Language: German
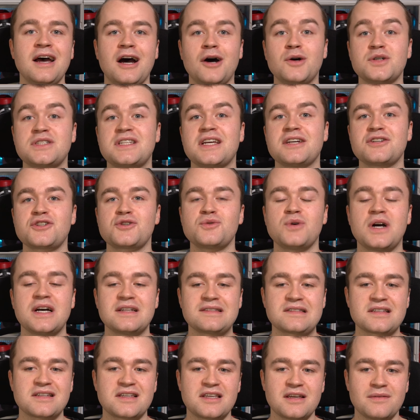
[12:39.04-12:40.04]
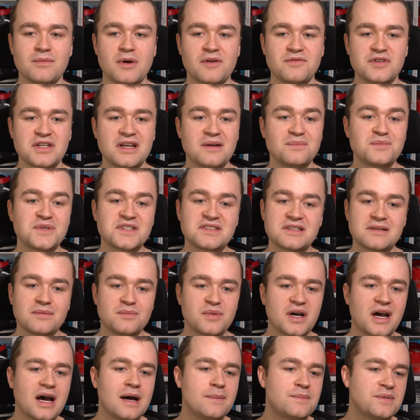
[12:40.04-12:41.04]
Auch der Schuh hat sich hier mal wieder ein bisschen
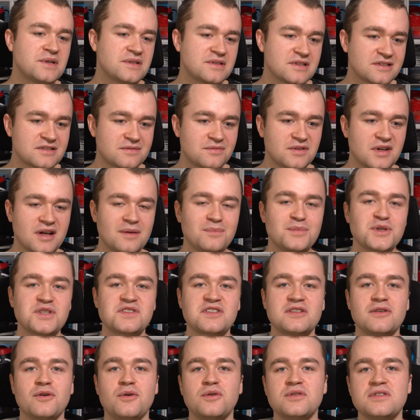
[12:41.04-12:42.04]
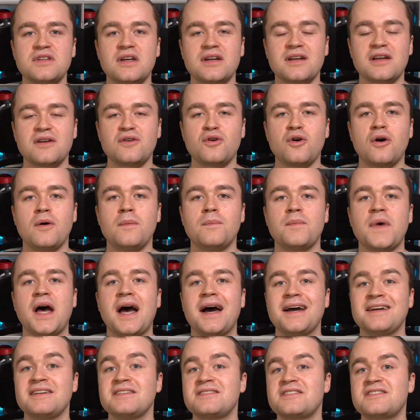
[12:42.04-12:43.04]
berappelt, ist wieder ein bisschen runtergekommen.
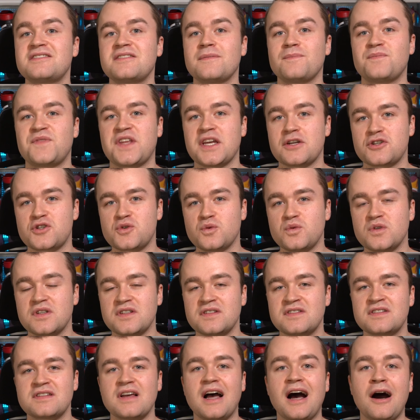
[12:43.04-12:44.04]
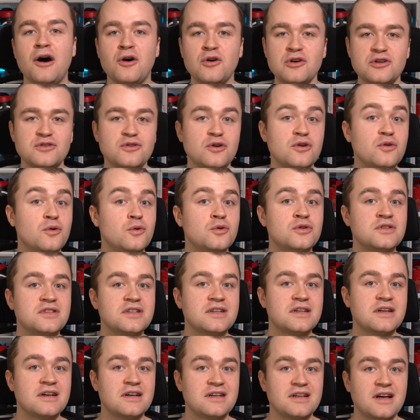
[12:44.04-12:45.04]
Heißt, der Schuh ist auch noch
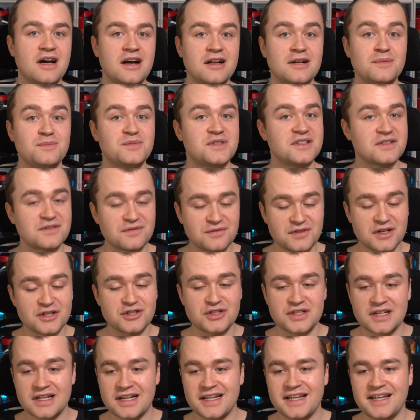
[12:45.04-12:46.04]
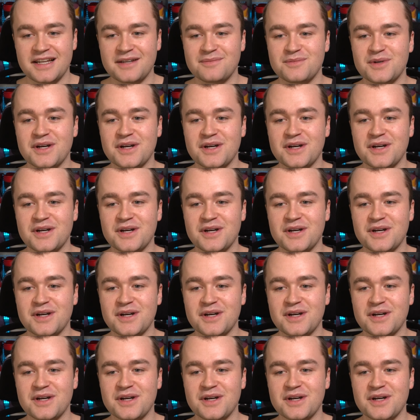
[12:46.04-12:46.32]
unterhalb des vierstelligen